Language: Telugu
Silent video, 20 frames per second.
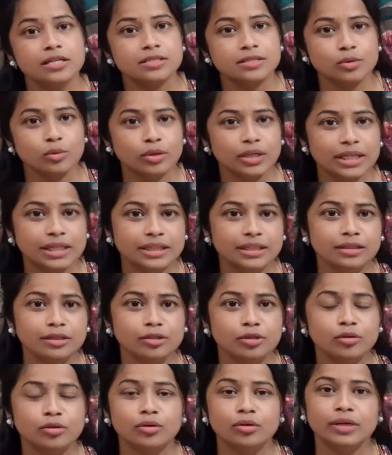సో
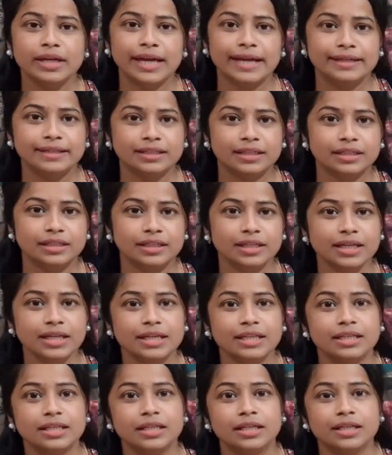ఇంతలో ఏంటంటే
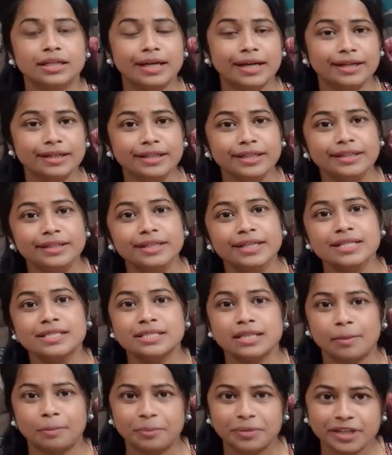ఇది రెండింటిని
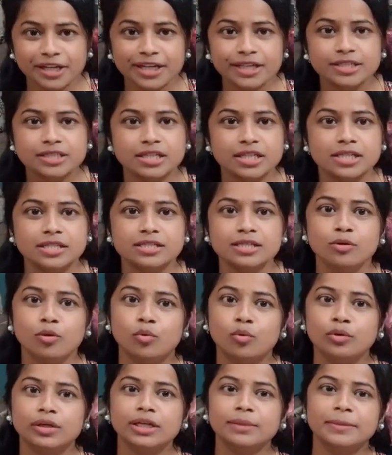సపరేట్ చేసి
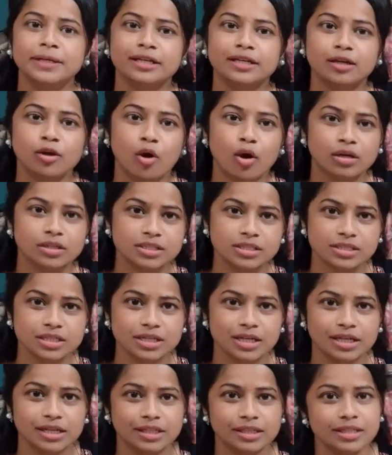ఓన్లీ మనకి
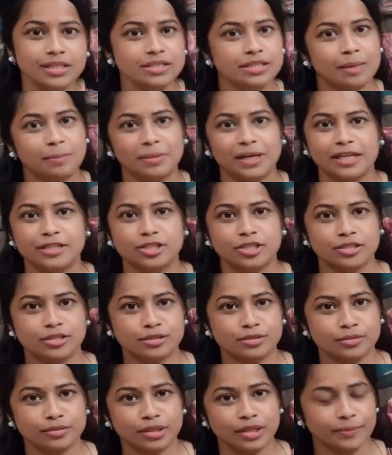ఆక్సిజన్ అనేది సప్లై
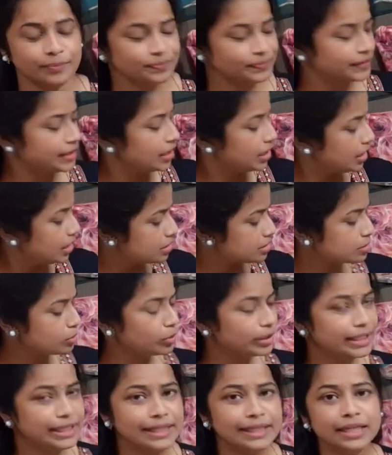చేస్తుంది సో
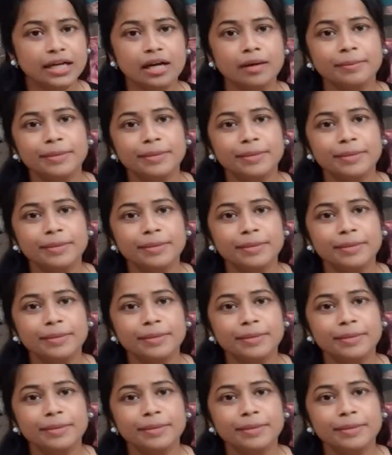ఇంకా